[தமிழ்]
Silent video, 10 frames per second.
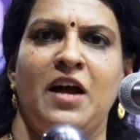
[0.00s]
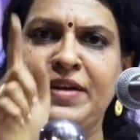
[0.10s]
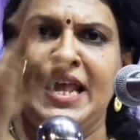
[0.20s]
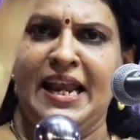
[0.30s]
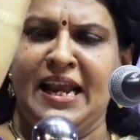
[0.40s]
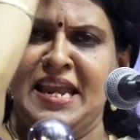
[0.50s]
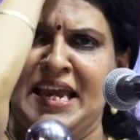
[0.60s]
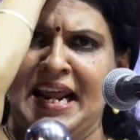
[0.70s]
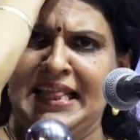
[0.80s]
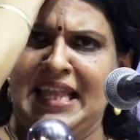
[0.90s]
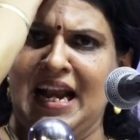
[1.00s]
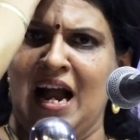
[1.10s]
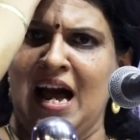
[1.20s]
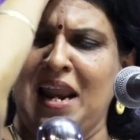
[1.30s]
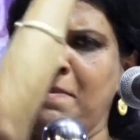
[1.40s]
கவிதைக்கு இறந்த
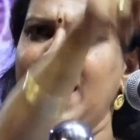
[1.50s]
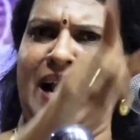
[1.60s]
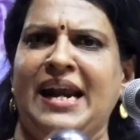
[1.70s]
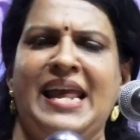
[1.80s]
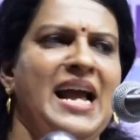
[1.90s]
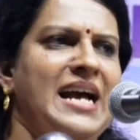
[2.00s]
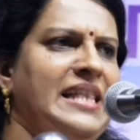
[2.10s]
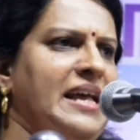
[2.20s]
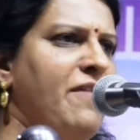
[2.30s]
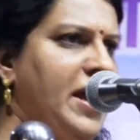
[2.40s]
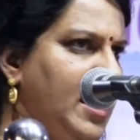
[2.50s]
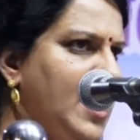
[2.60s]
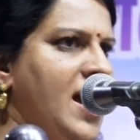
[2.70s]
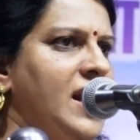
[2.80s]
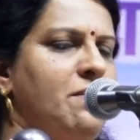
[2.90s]
காலமே கிடையாது
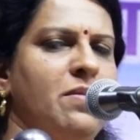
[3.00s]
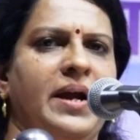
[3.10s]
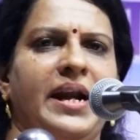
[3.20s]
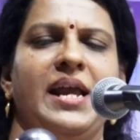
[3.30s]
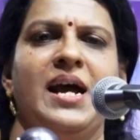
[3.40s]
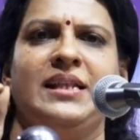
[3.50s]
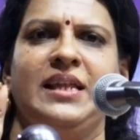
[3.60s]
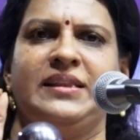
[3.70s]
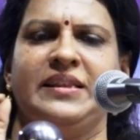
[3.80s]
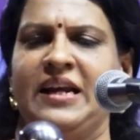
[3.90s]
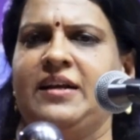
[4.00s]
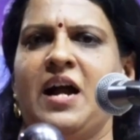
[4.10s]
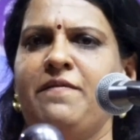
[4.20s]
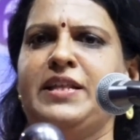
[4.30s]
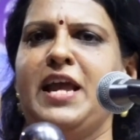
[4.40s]
வருங்காலமும் கிடையாது
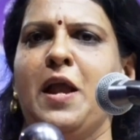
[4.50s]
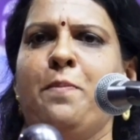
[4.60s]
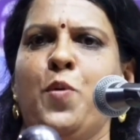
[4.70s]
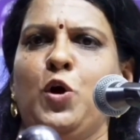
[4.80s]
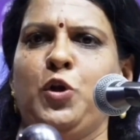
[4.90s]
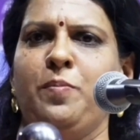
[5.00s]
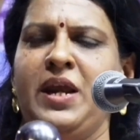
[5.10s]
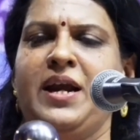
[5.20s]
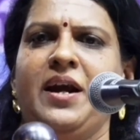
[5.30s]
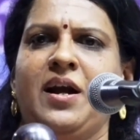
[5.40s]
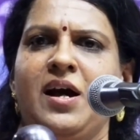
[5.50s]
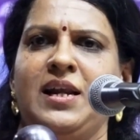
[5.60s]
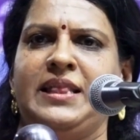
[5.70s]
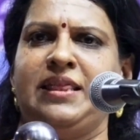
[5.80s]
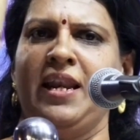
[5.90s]
கவிதை எப்போதும்
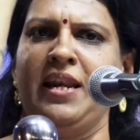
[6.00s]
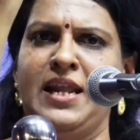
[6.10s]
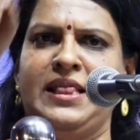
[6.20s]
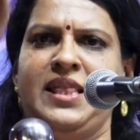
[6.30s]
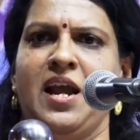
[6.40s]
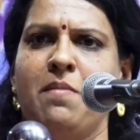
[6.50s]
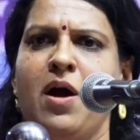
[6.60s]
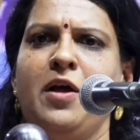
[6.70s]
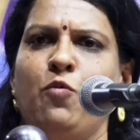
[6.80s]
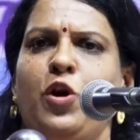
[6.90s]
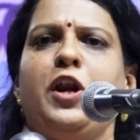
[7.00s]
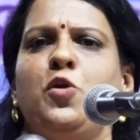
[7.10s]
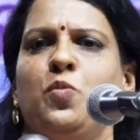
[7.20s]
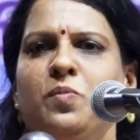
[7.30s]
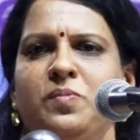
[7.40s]
நிகழ்காலத்தில் நித்தியமாய்
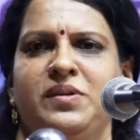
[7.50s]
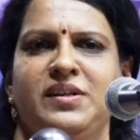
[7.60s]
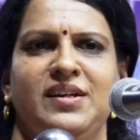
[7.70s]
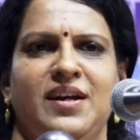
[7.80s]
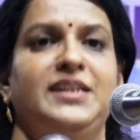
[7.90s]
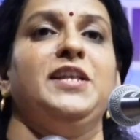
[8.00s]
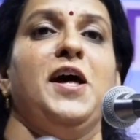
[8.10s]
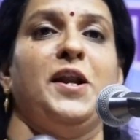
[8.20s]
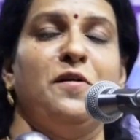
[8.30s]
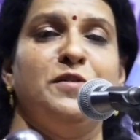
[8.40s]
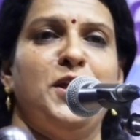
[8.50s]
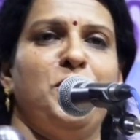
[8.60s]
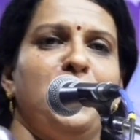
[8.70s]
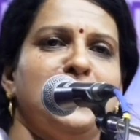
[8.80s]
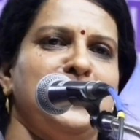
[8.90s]
உறையும் அதுதான்
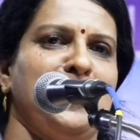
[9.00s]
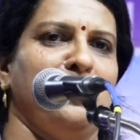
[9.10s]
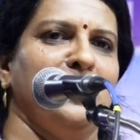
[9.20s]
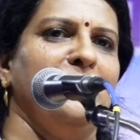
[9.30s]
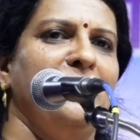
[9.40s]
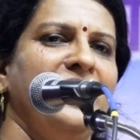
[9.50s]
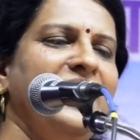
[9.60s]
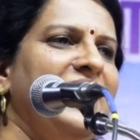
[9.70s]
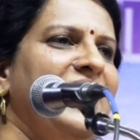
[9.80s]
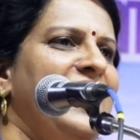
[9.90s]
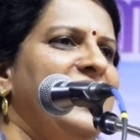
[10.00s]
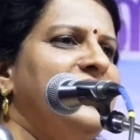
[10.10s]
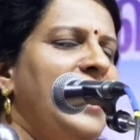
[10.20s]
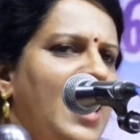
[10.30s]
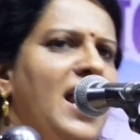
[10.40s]
கவிதையினுடைய சிறப்பு
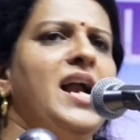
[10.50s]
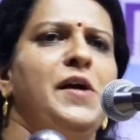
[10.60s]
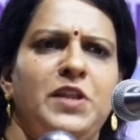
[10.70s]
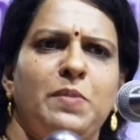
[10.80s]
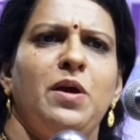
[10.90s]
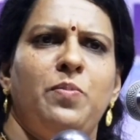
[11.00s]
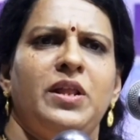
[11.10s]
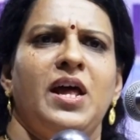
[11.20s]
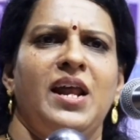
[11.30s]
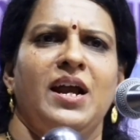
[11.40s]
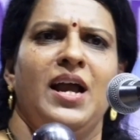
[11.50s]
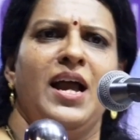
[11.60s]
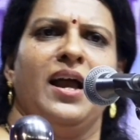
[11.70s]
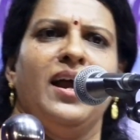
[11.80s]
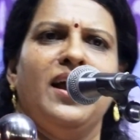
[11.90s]
சரி எல்லா கவிதையுமே இப்படி தானாங்க